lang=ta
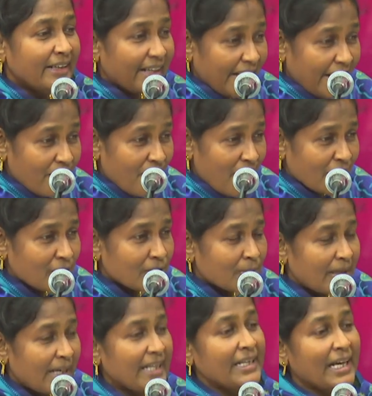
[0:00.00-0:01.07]

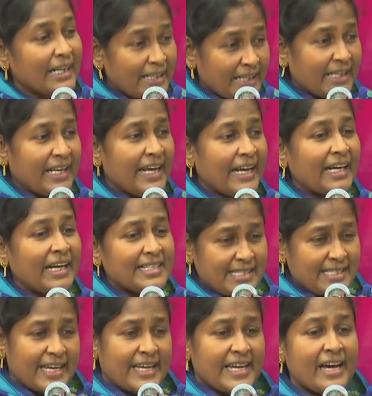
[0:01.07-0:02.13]
நிறைவாக்கும்படி நற்கிரியைகளை
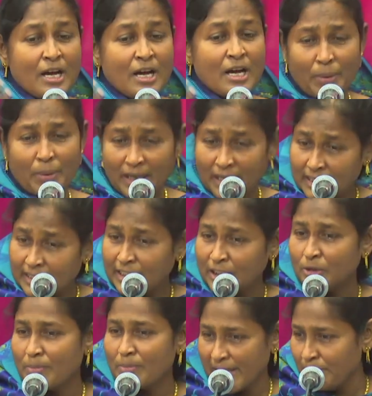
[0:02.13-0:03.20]
செய்ய
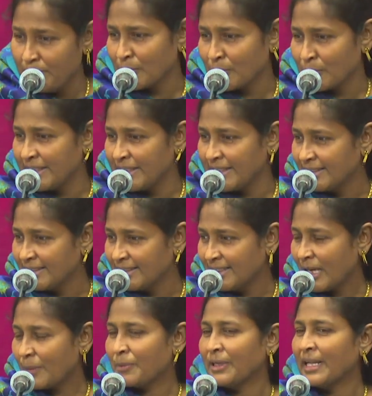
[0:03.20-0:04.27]
பழகட்டும் பைபிள் சொல்லியிருக்கு
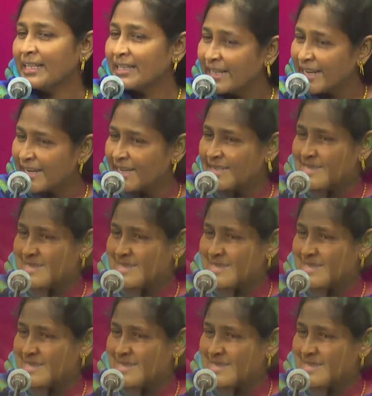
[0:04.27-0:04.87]
அப்போ நற்கிரிகளை